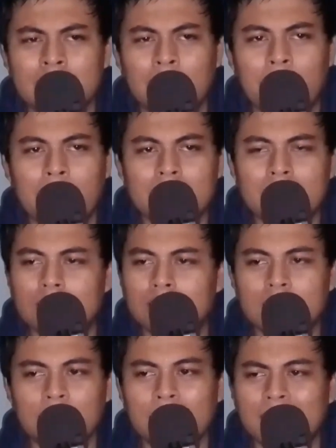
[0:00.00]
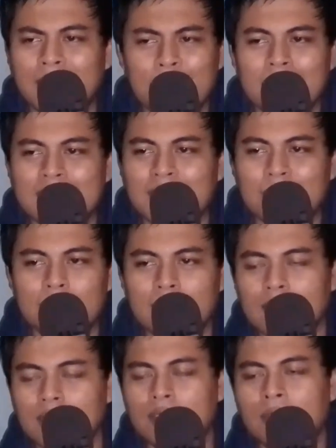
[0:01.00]
the best sepanjang masa
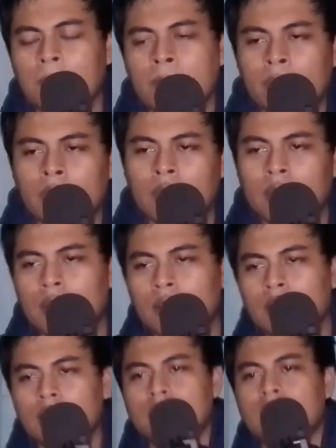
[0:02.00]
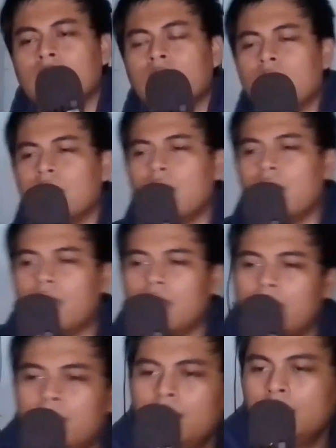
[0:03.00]
mungkin so ya yeah.
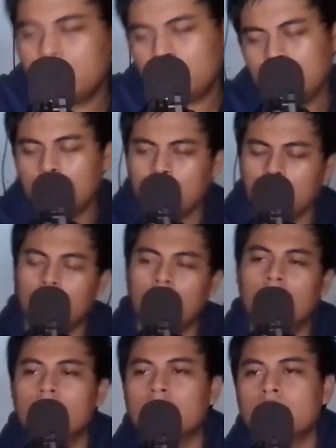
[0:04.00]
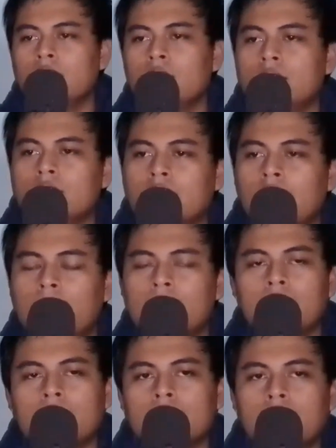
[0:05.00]
untuk kalau bicara